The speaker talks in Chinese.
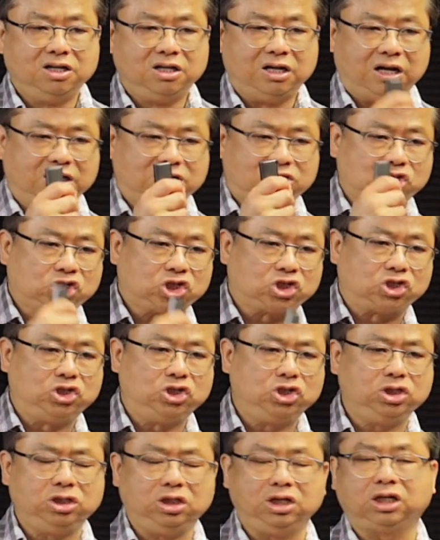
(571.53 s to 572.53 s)
呃，
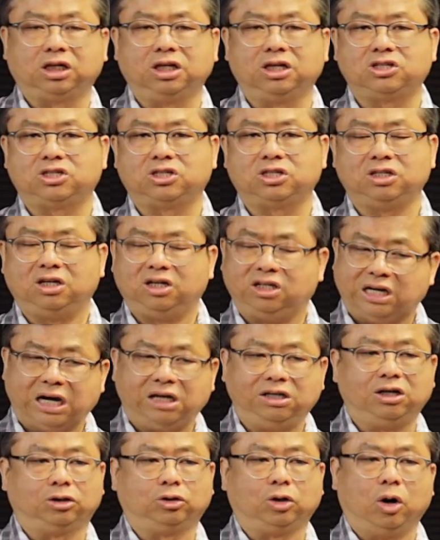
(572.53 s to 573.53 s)
是一个
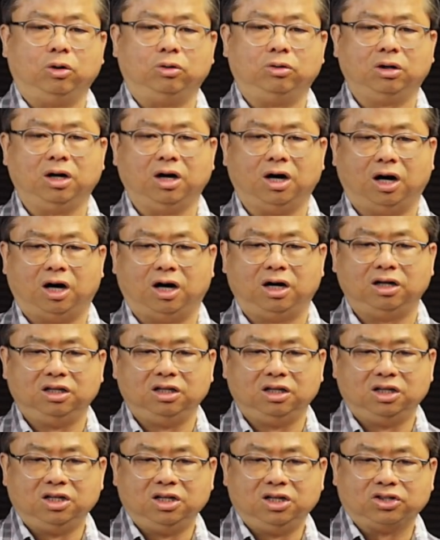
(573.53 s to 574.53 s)
人的头哦，
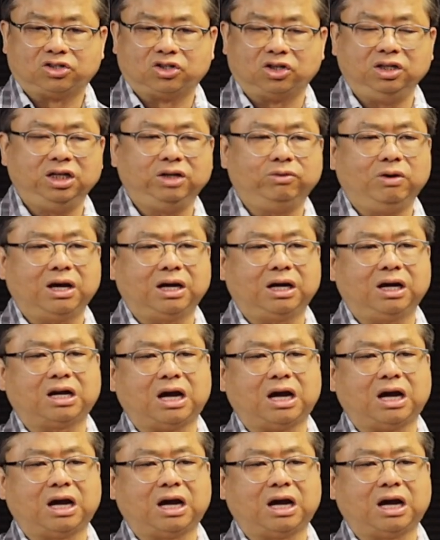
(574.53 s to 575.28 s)
所以另外一个